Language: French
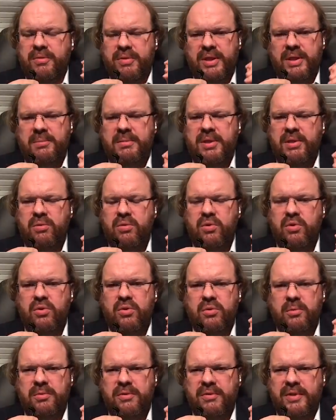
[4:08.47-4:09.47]
Enfin, il y a bien d'autres
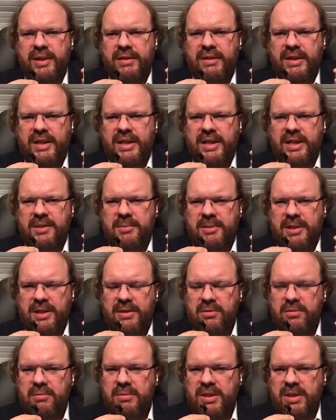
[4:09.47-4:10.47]
choses qu'on peut faire avec la
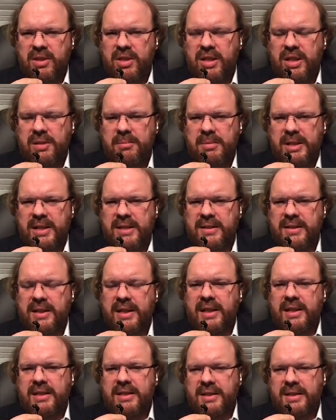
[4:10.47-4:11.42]
respiration, mais déjà la base,